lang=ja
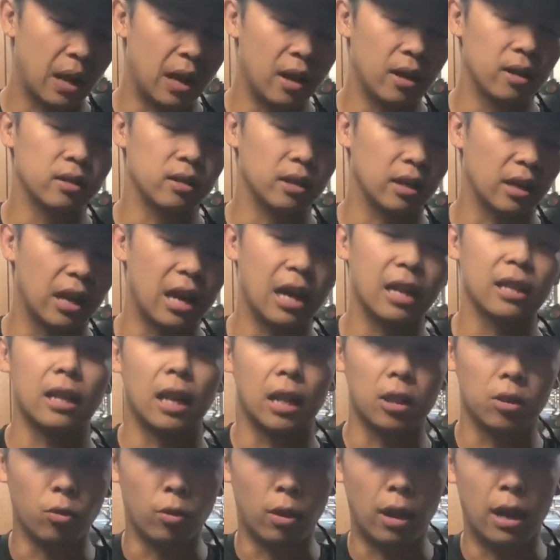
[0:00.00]
あれですね
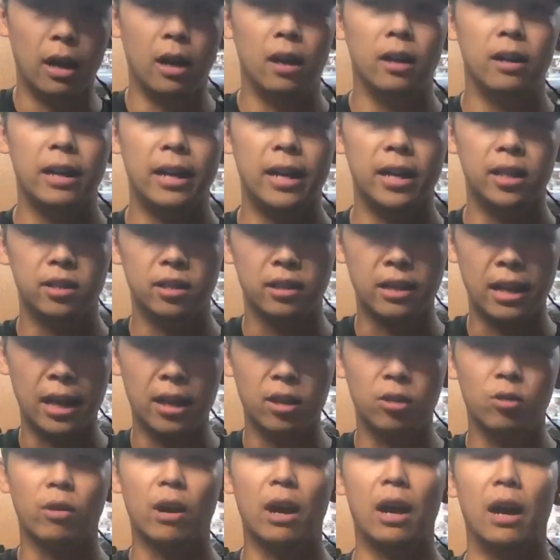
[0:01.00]
肩とかレイズ
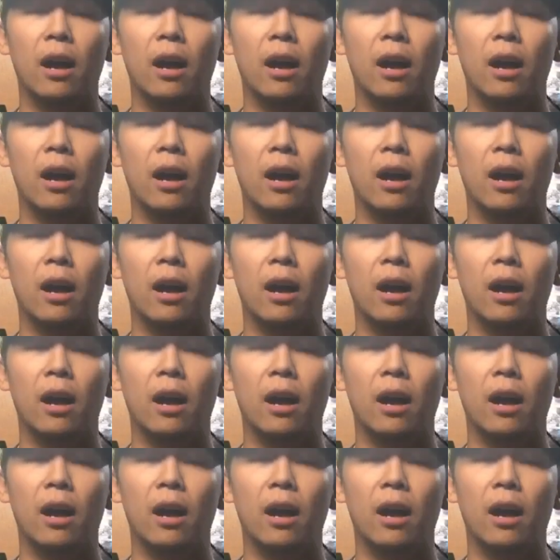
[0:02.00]
系と